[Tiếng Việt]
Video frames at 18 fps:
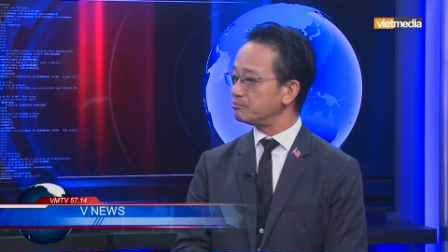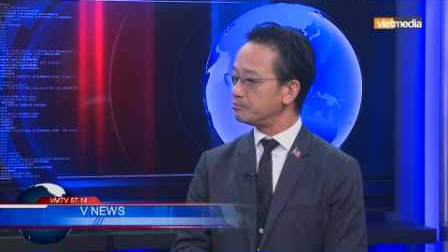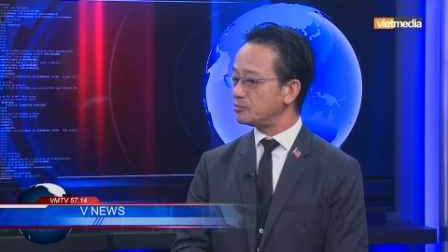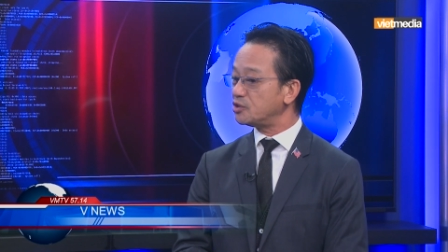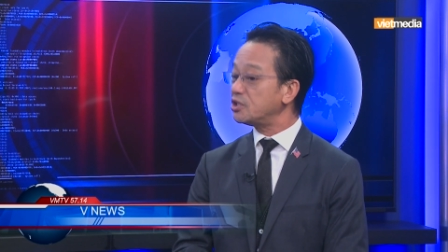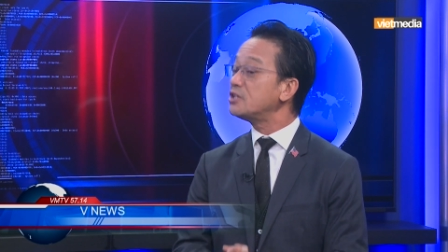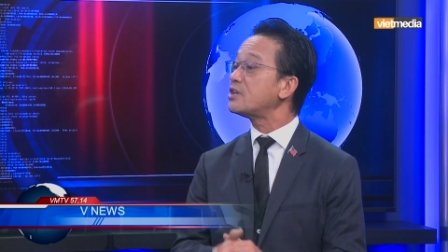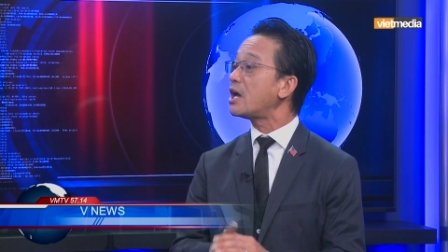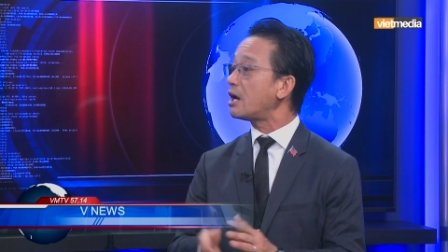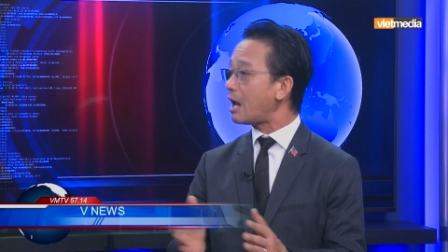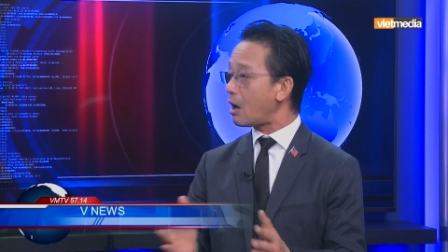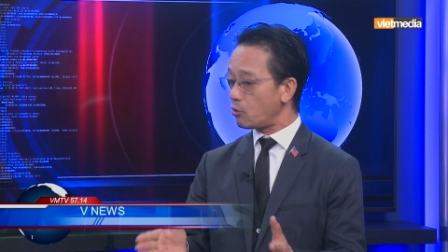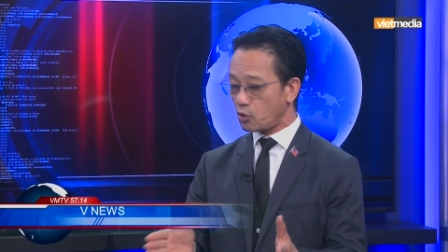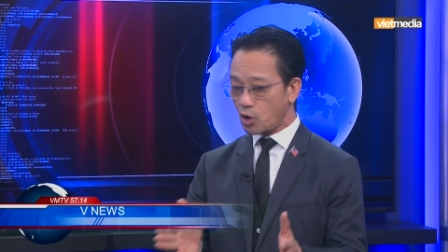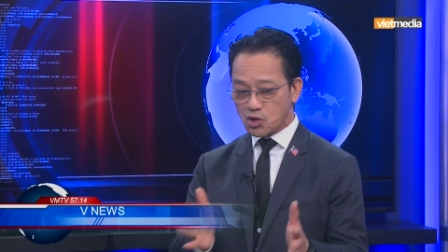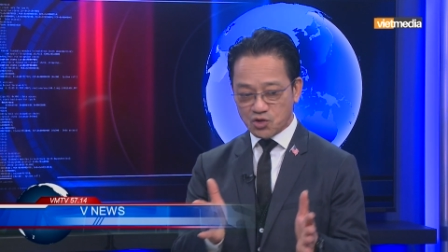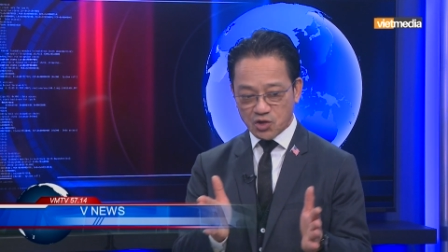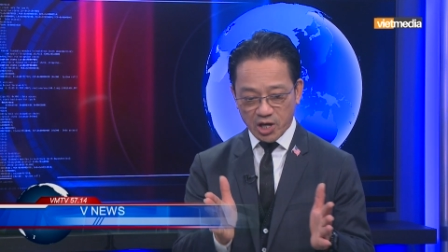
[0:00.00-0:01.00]
di dân lậu
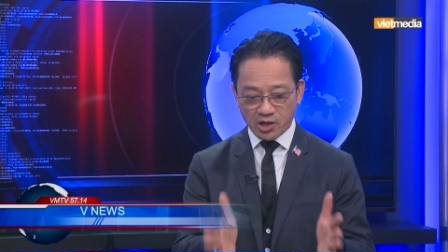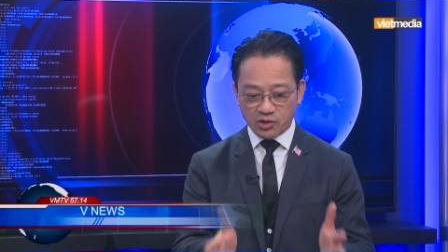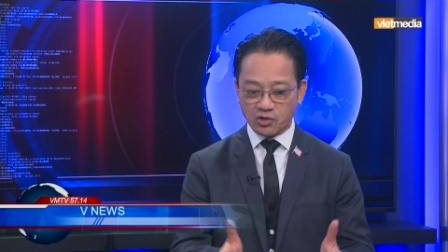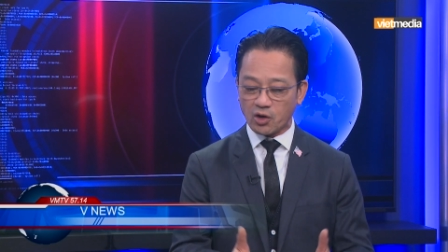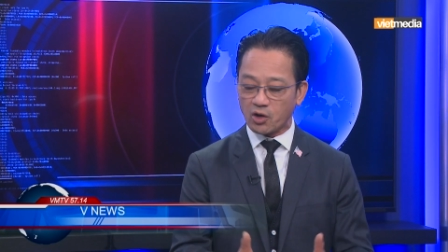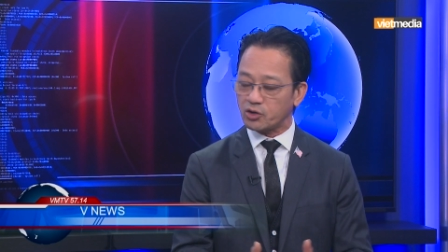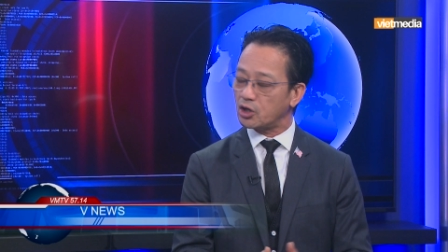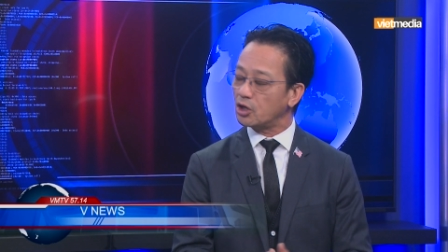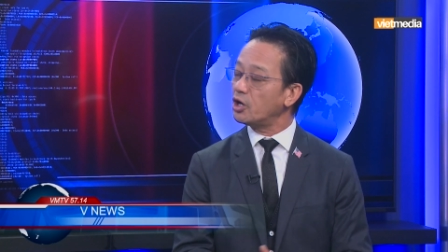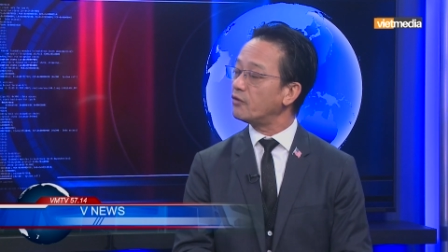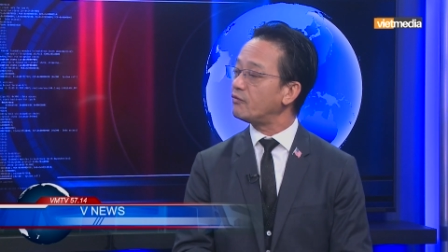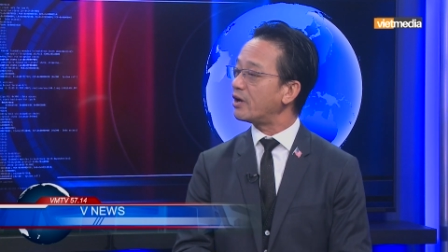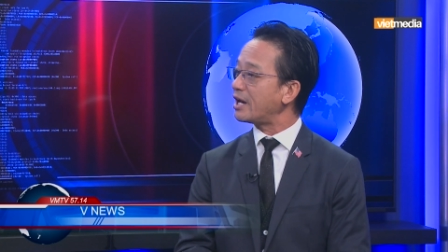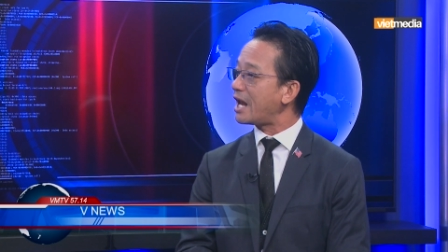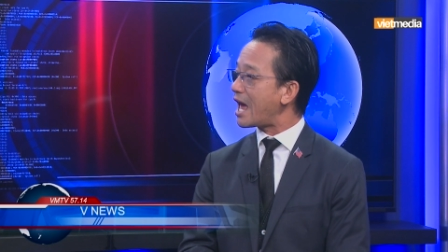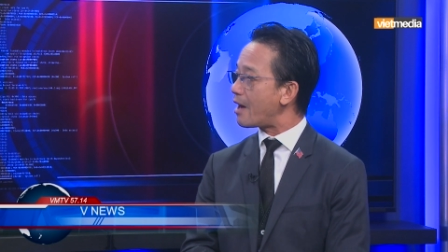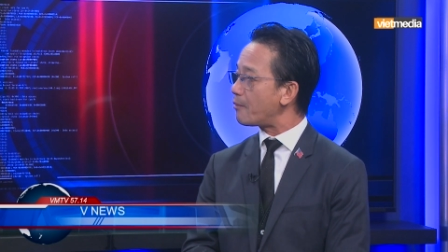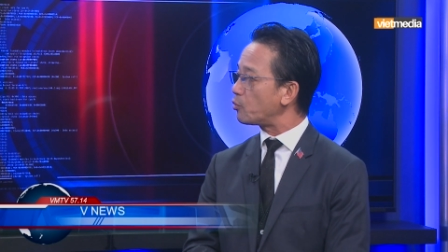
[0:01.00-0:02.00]
nói riêng cho những người Việt
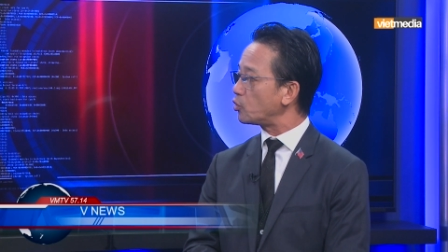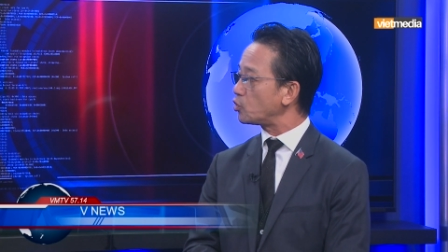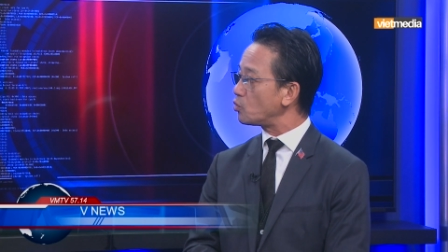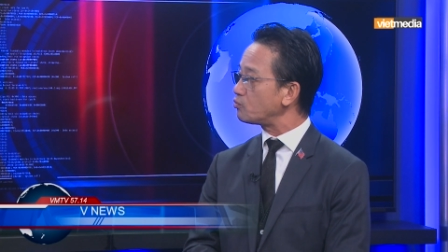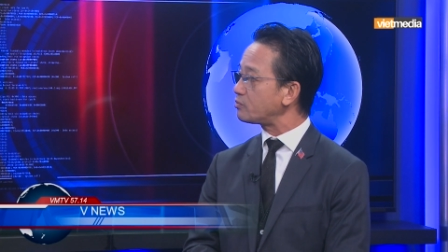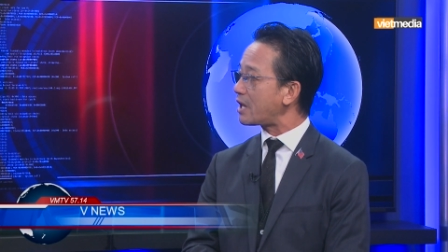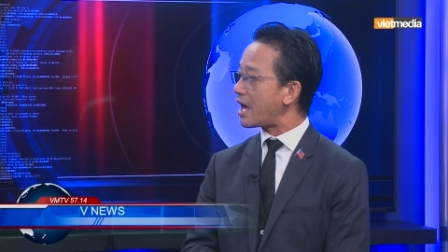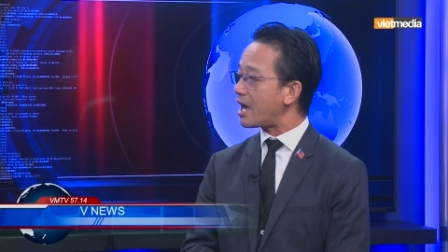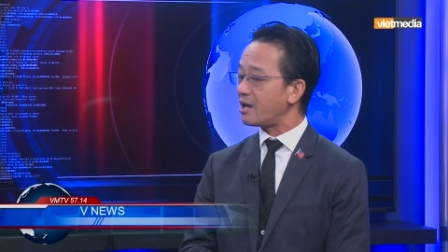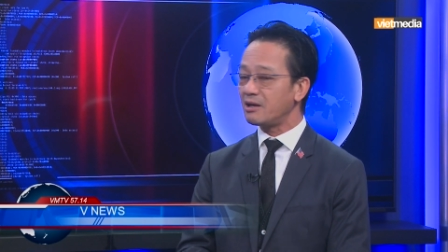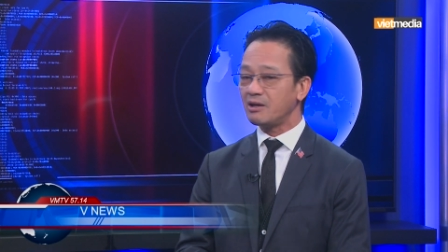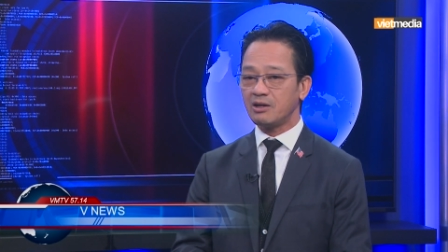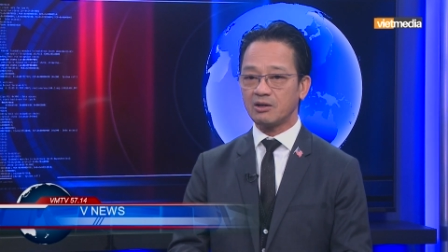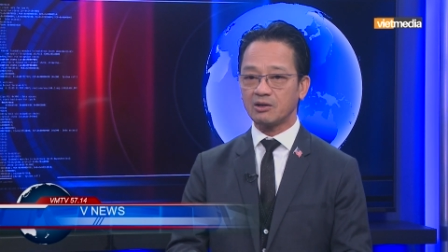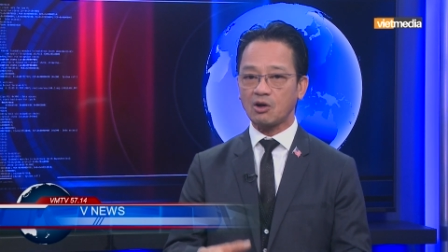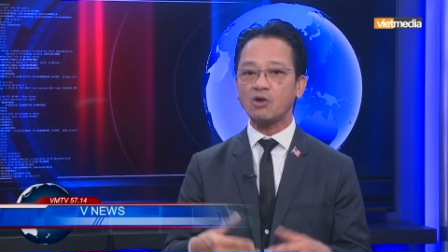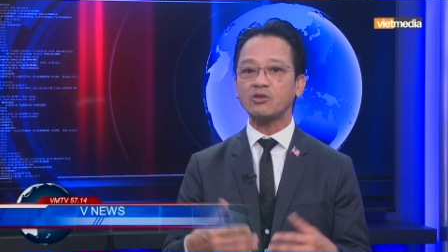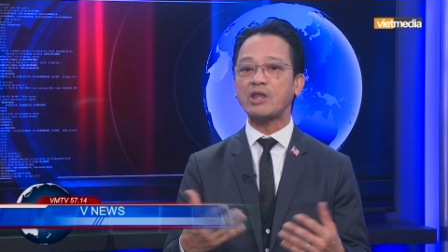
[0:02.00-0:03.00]
Nam của chúng ta
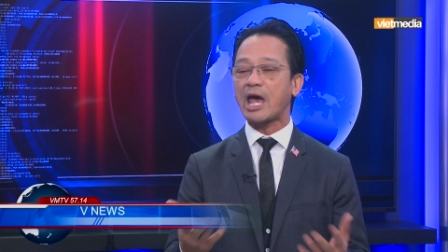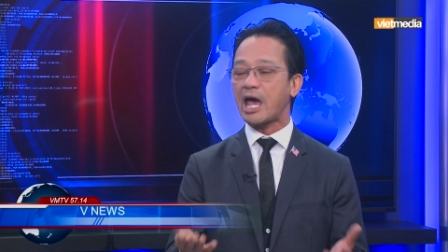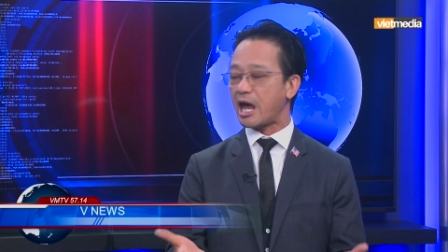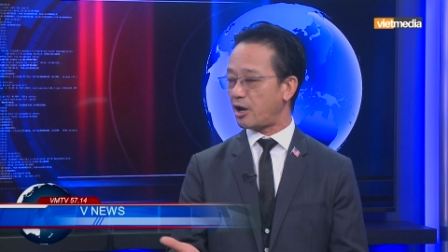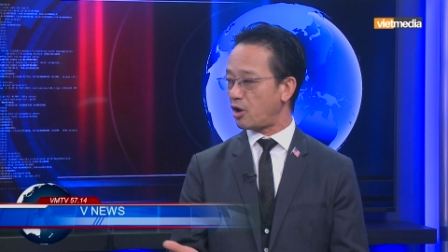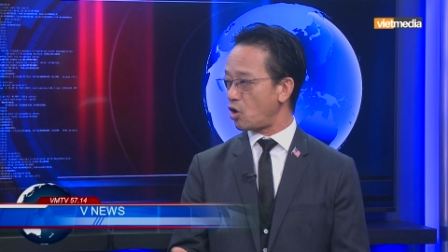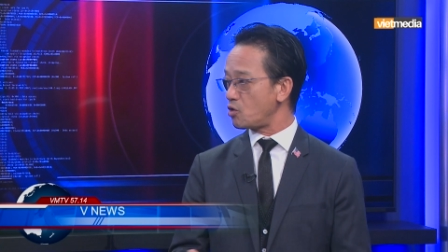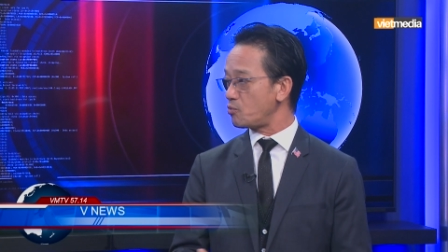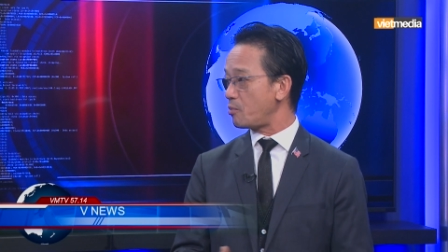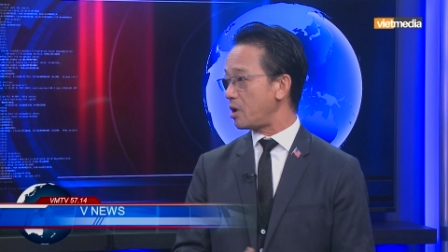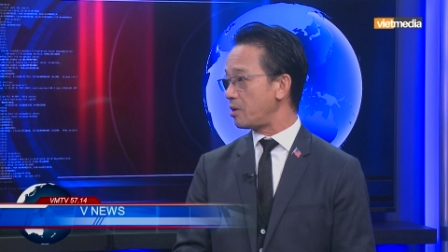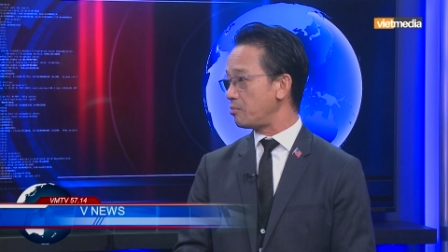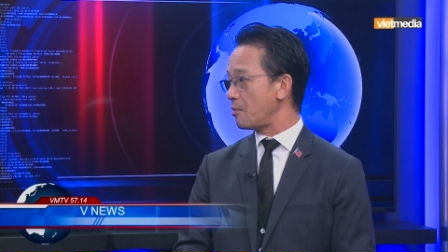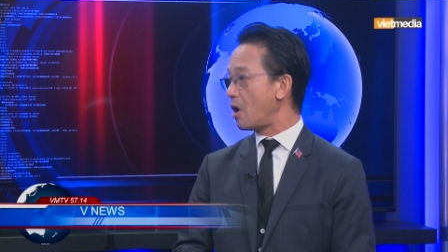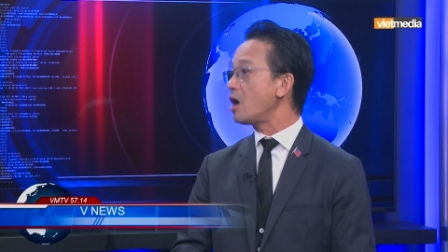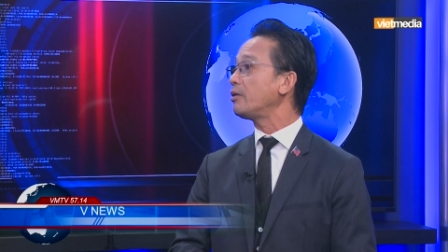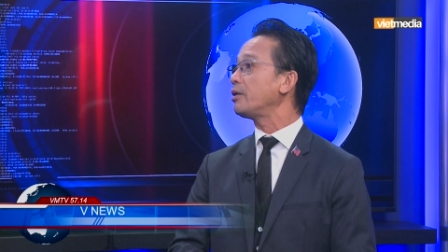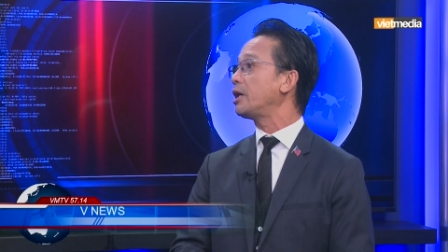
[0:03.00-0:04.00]
có thể nó mới
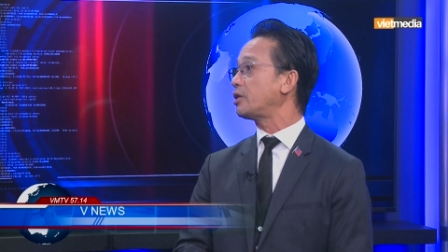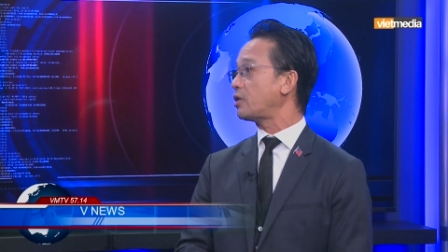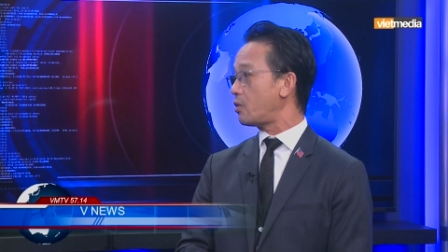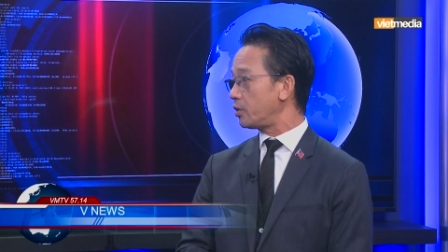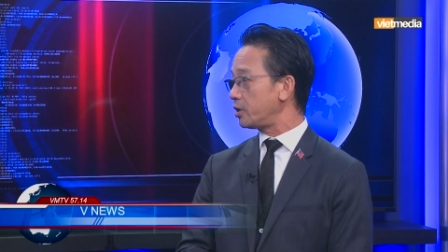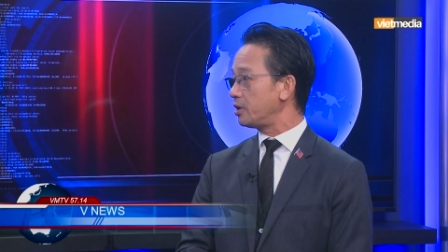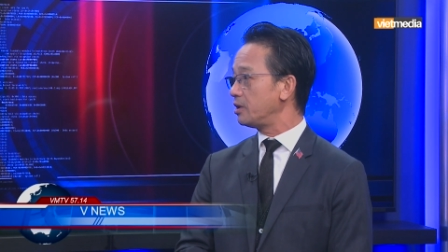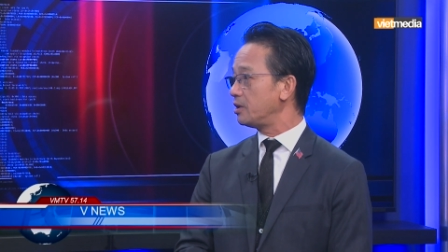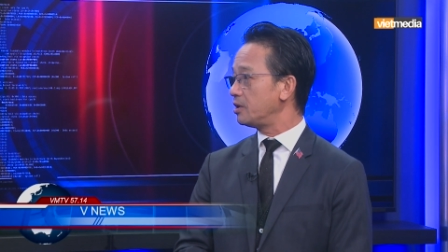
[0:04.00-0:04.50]
bớt đi thôi